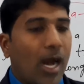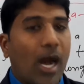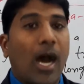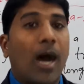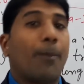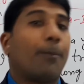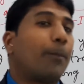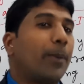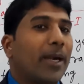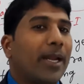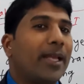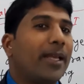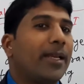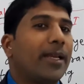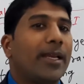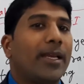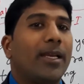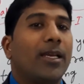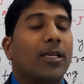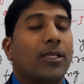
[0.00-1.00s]
आप
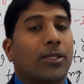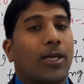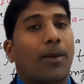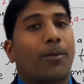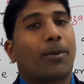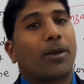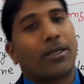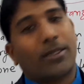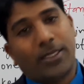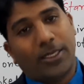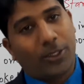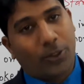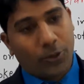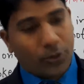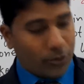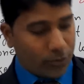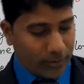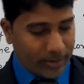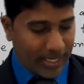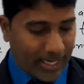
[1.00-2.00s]
पढ़ेंगे तो आपका दिल
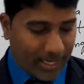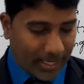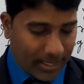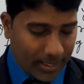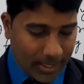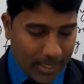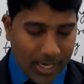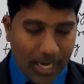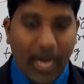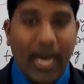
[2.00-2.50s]
खुश हो जाएगा